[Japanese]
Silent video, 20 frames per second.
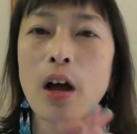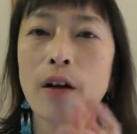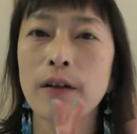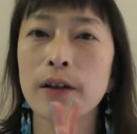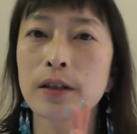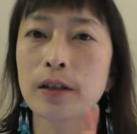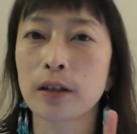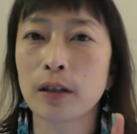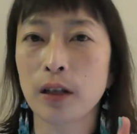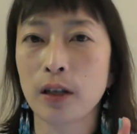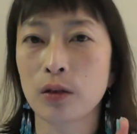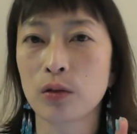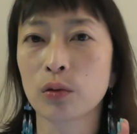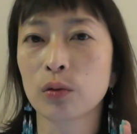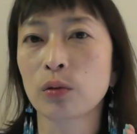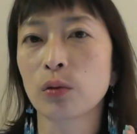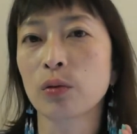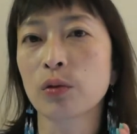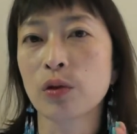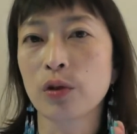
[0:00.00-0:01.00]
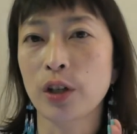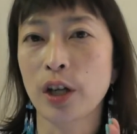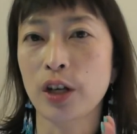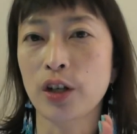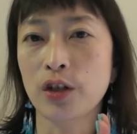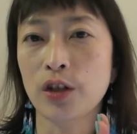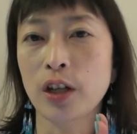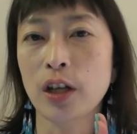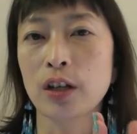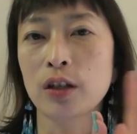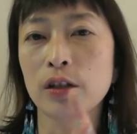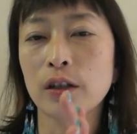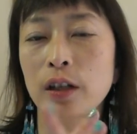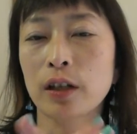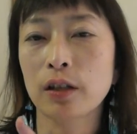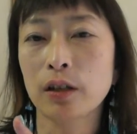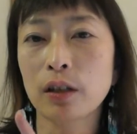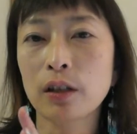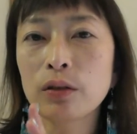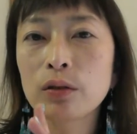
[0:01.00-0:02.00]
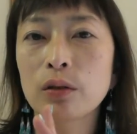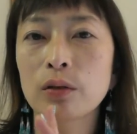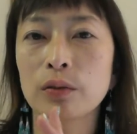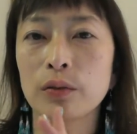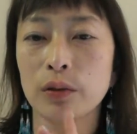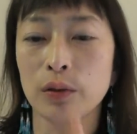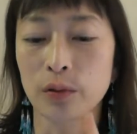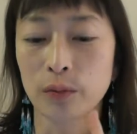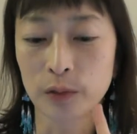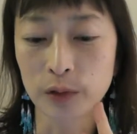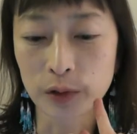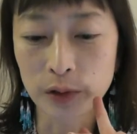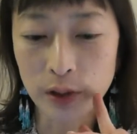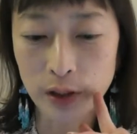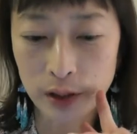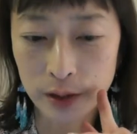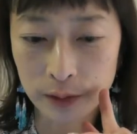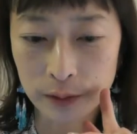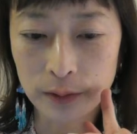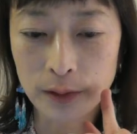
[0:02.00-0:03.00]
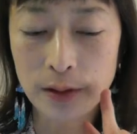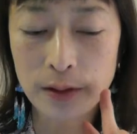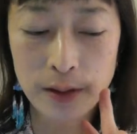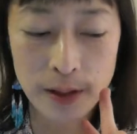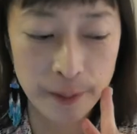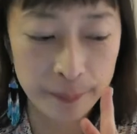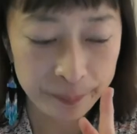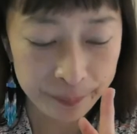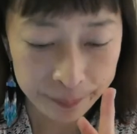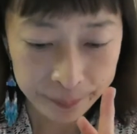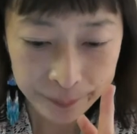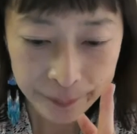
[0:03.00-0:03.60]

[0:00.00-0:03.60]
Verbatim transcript: 合わせてちょっとお伝えしていきたいなっていうふうに思っているんですね。